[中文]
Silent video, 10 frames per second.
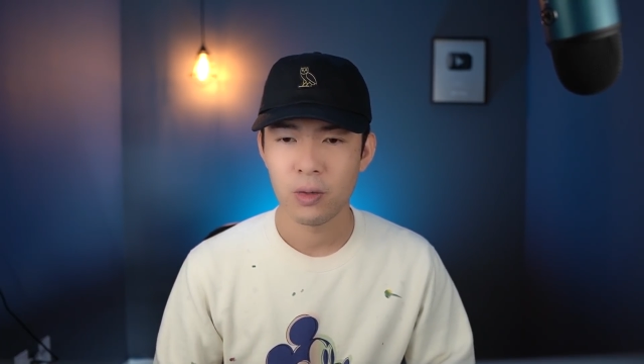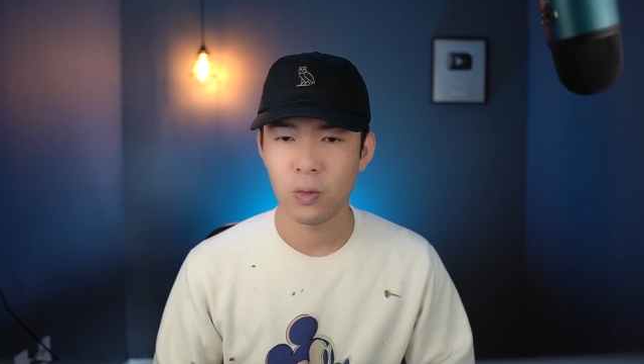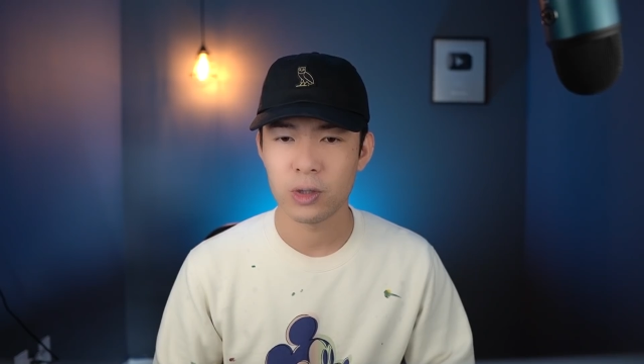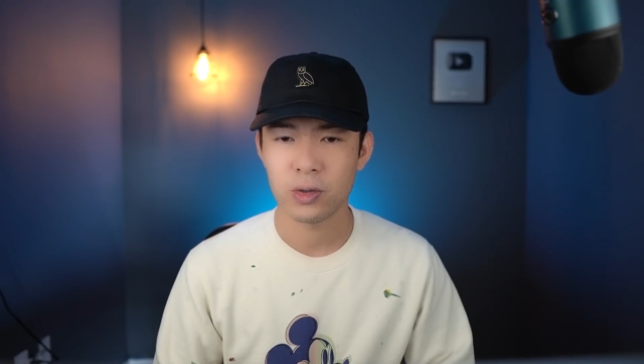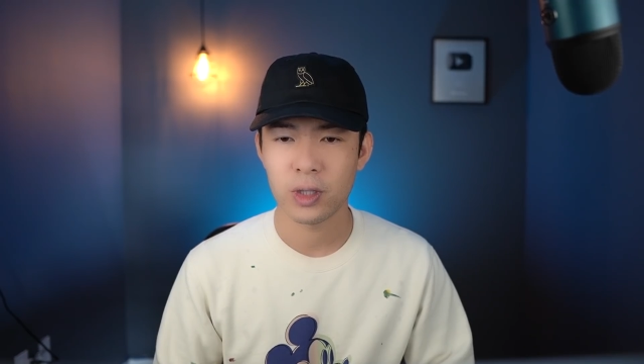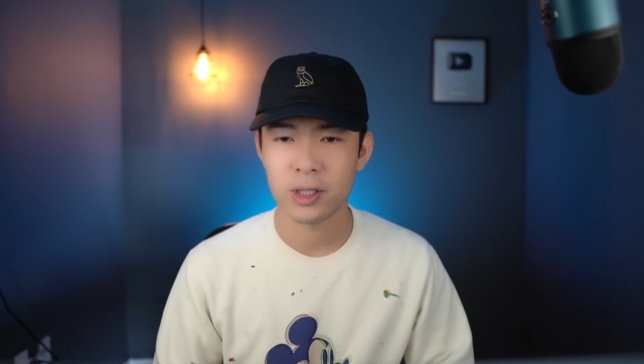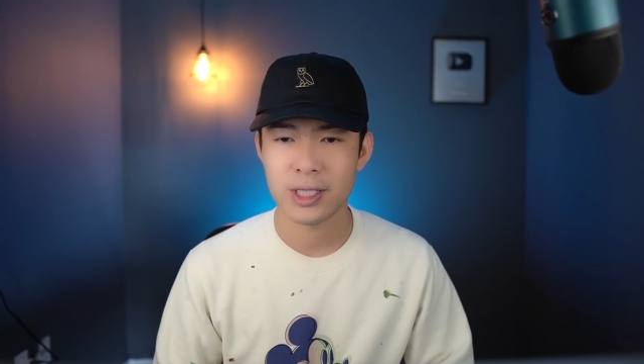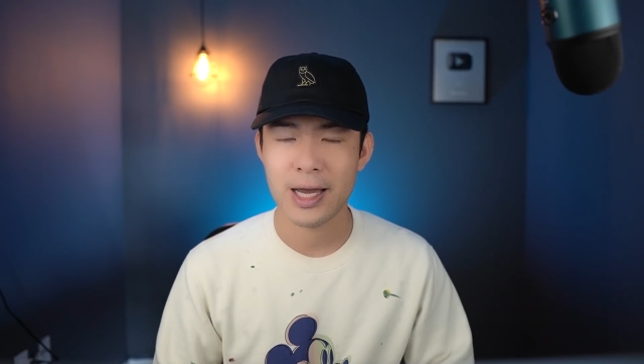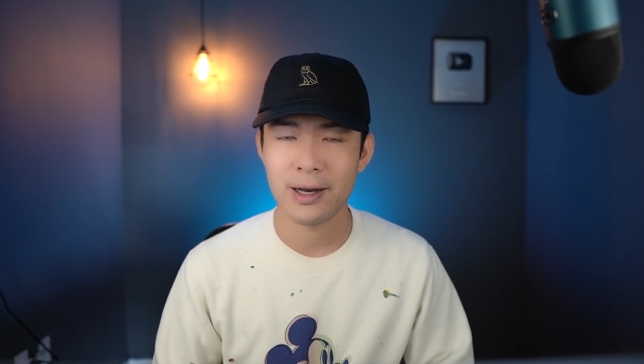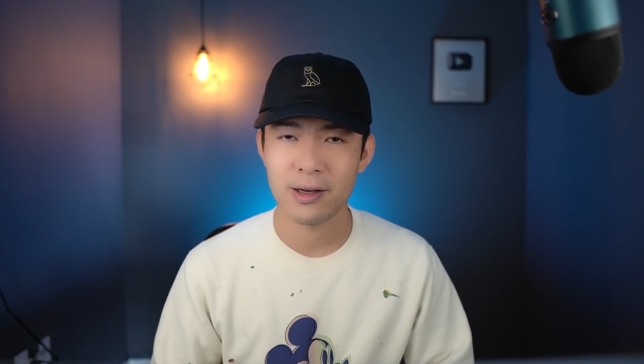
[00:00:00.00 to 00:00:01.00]
我觉得
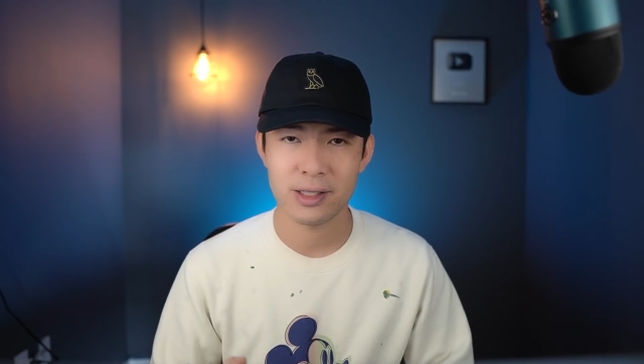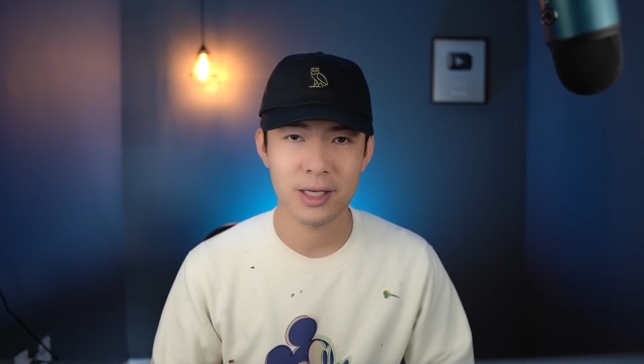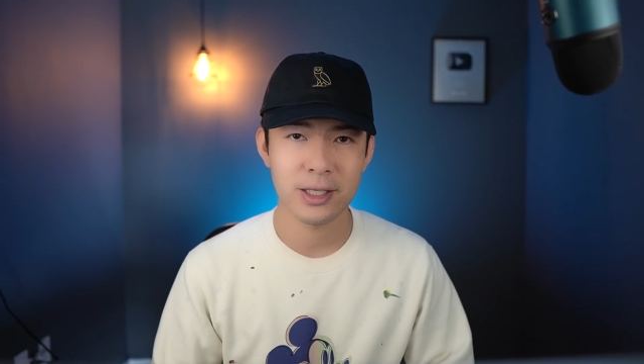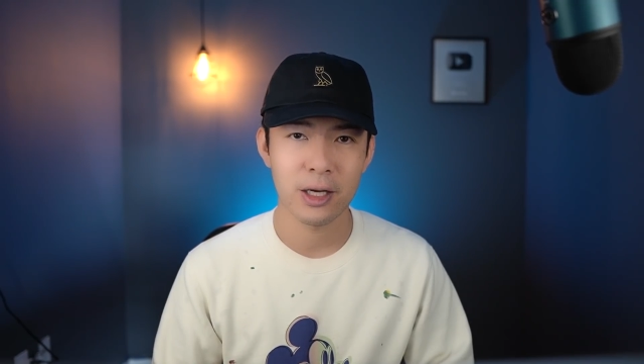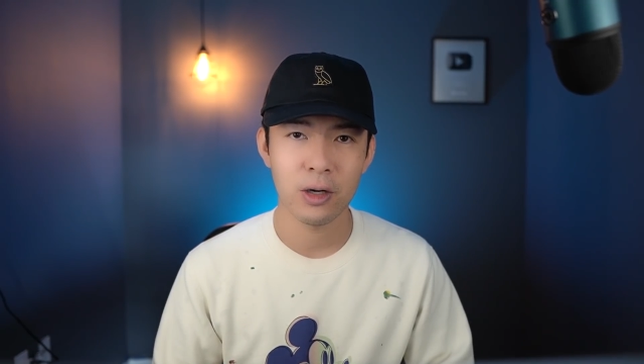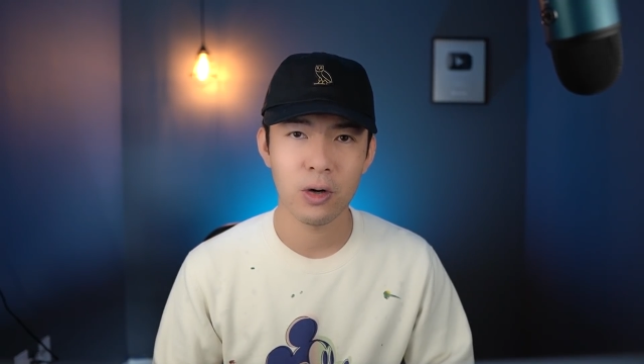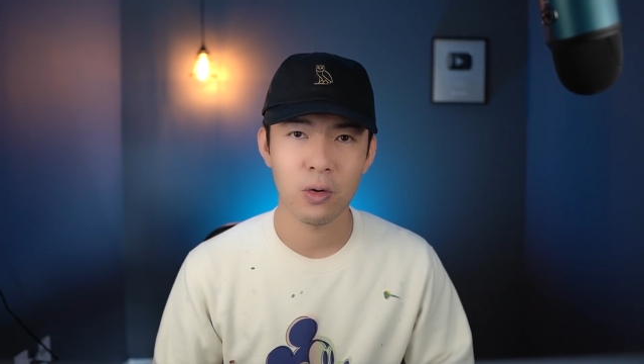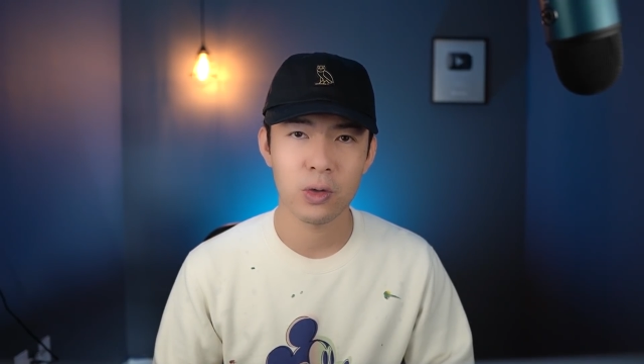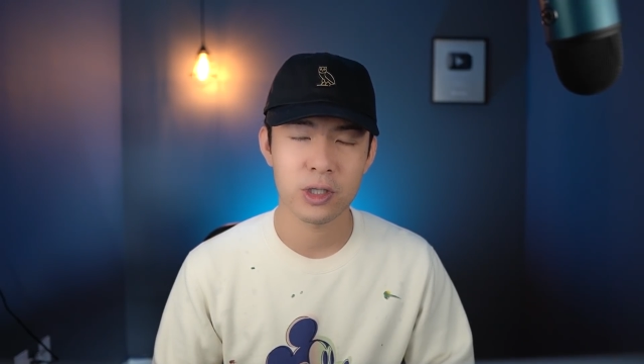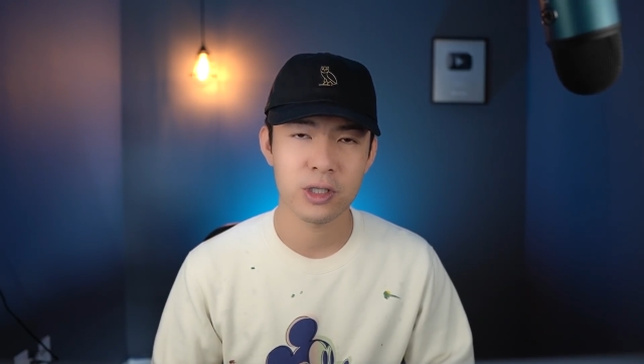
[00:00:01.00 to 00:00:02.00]
在两三年后，
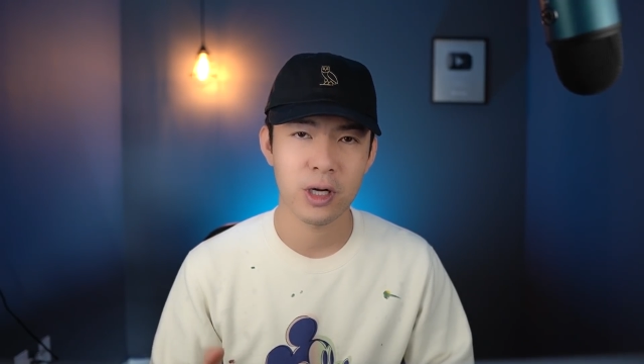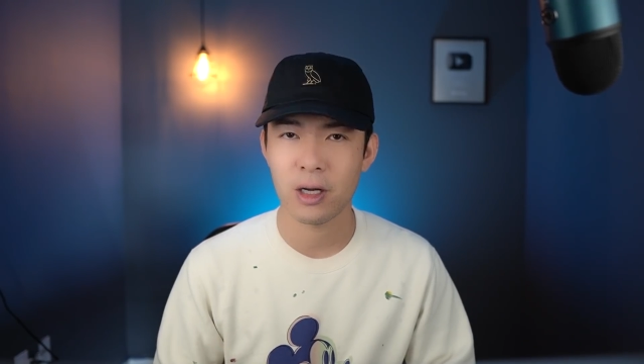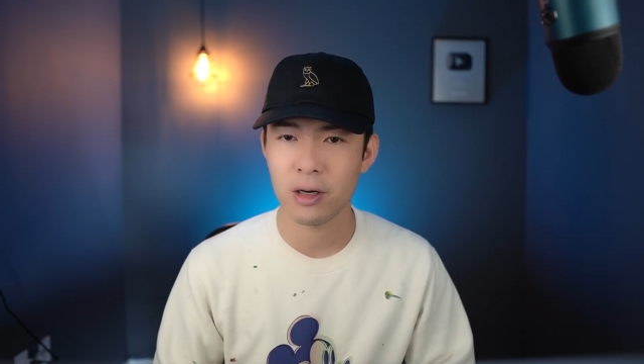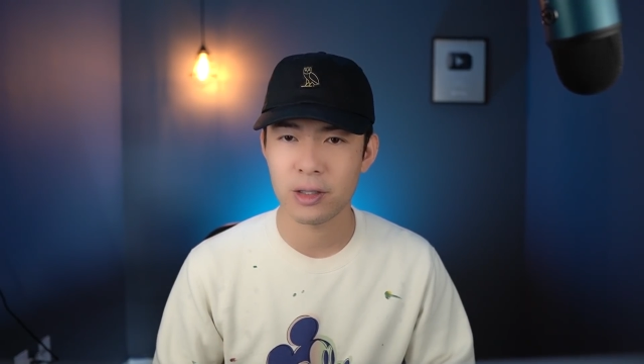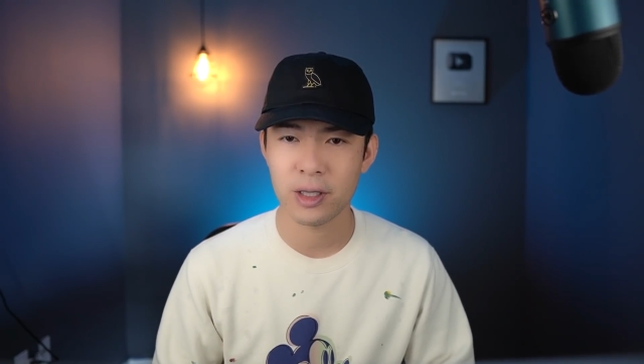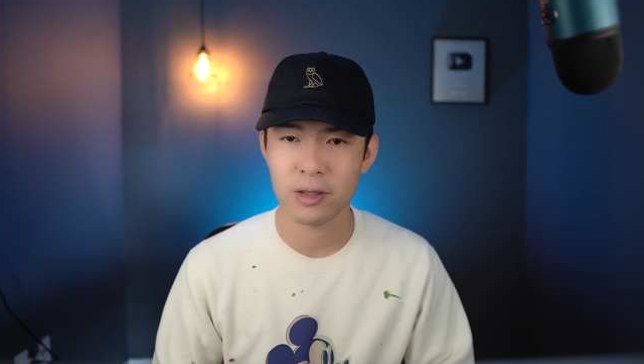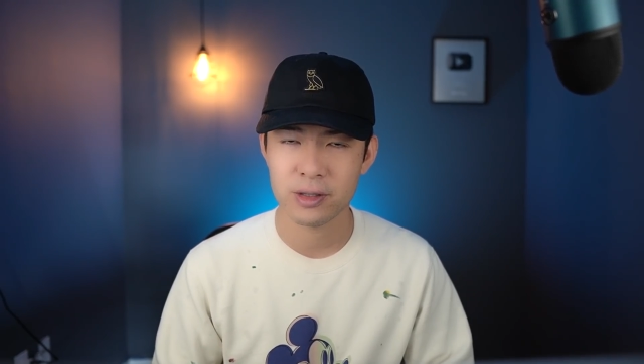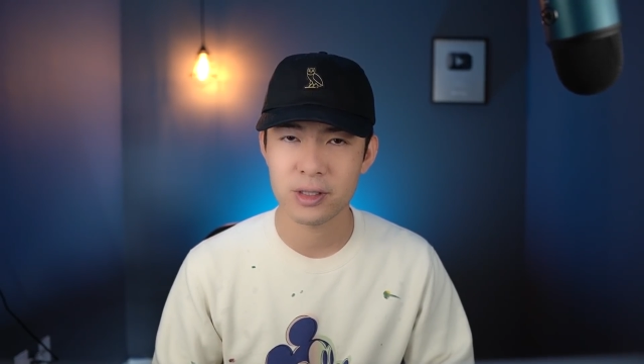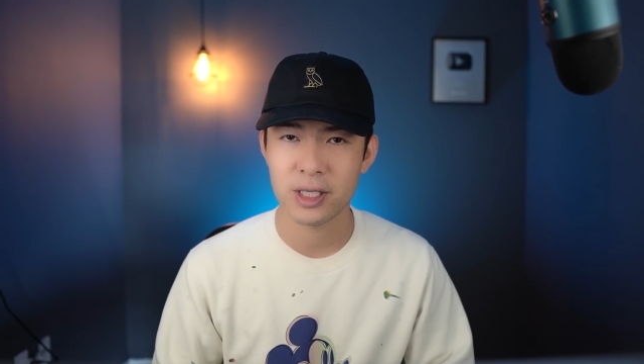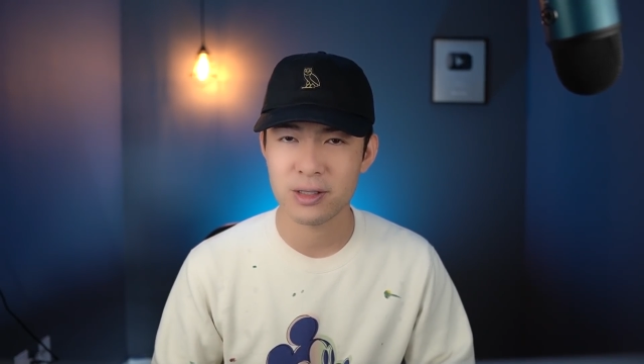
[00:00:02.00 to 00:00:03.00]
或者是二零二
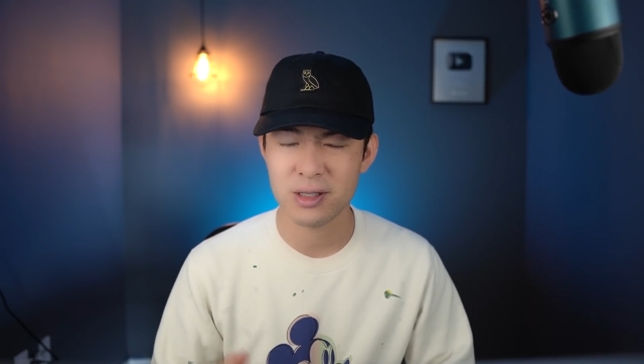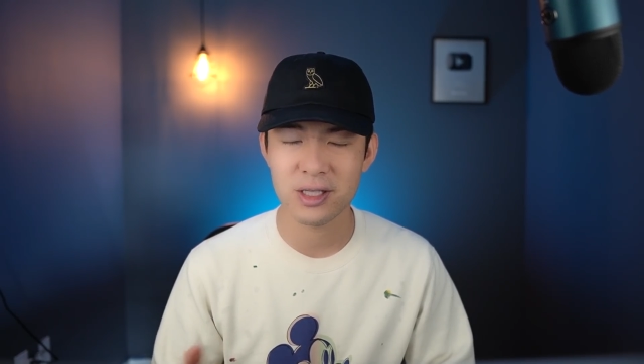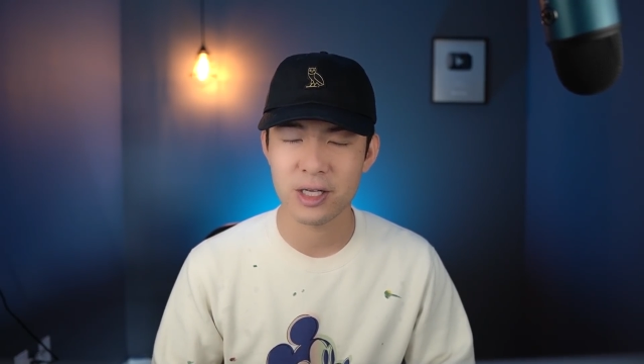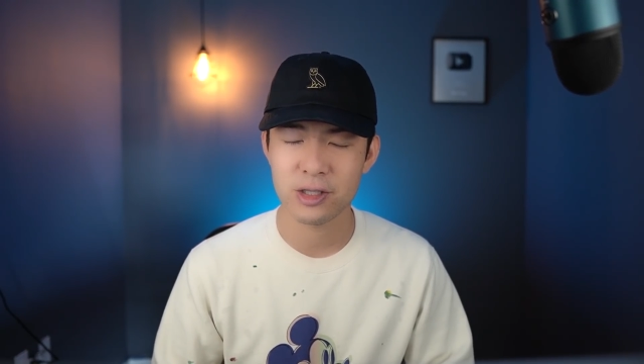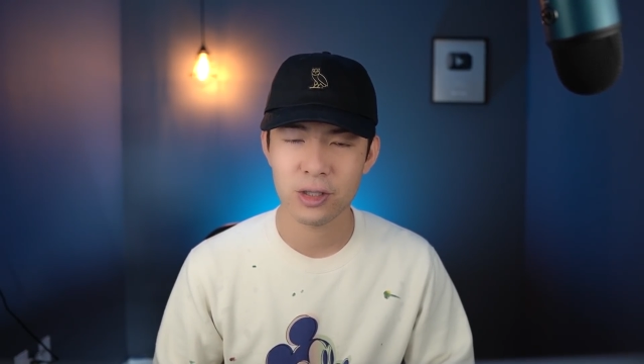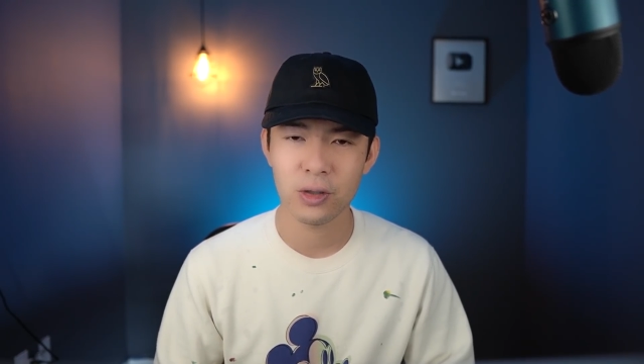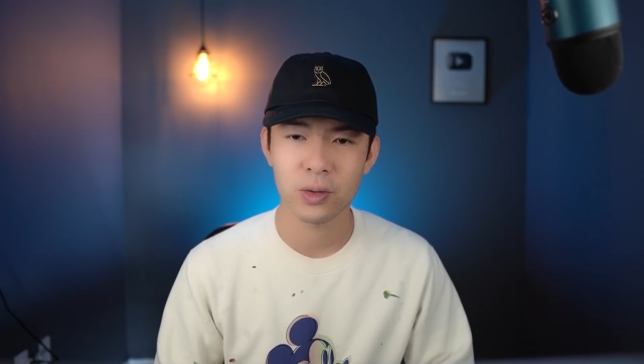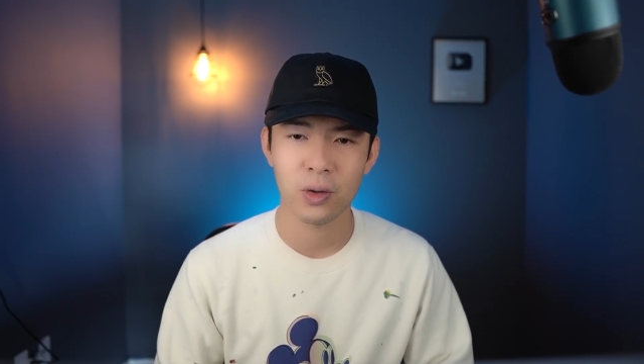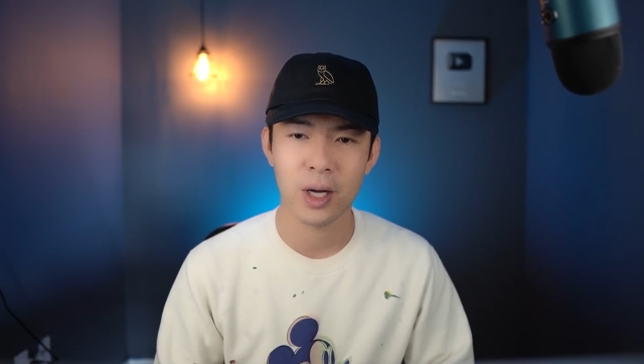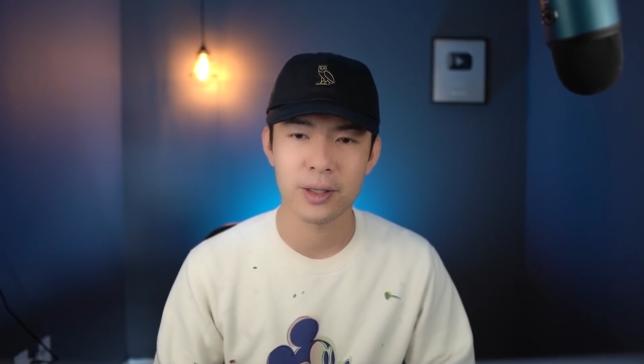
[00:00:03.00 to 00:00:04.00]
四年四年之
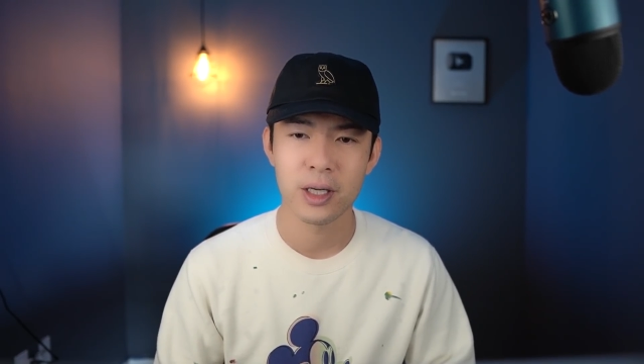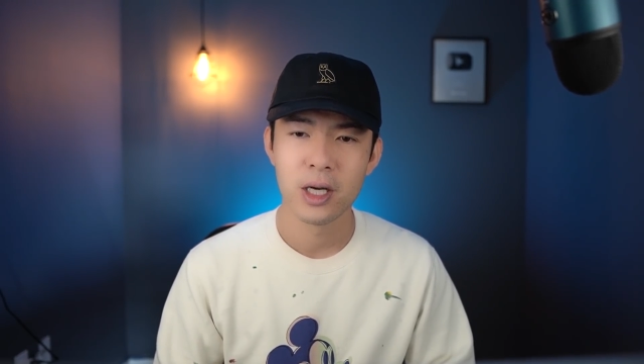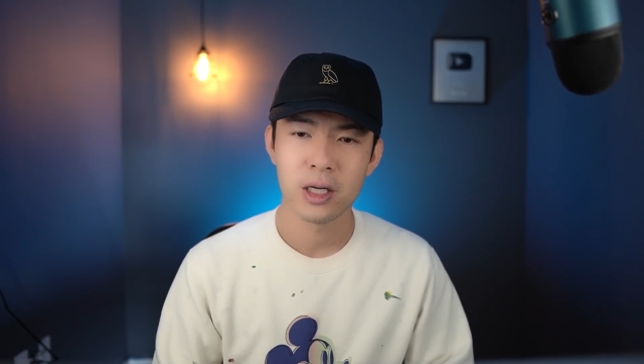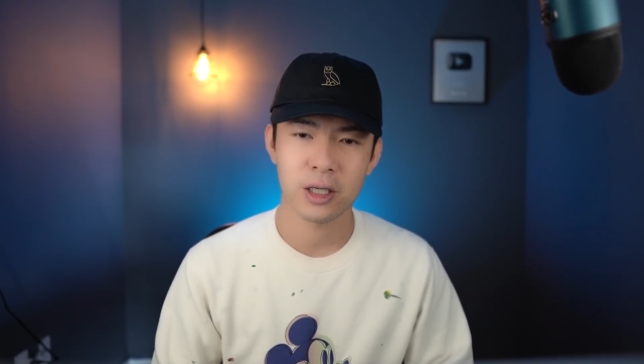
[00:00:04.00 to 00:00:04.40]
后的话呢，